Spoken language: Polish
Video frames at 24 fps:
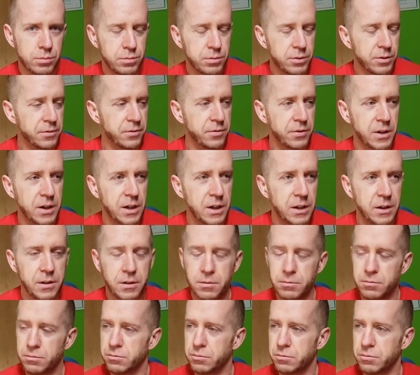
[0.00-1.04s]

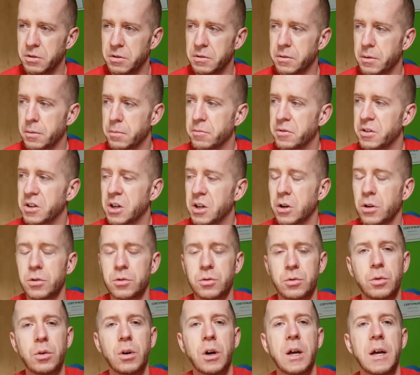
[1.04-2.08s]
chwili, nie wiem,
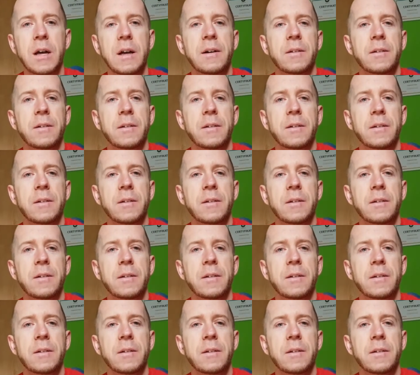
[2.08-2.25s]
wyglądu,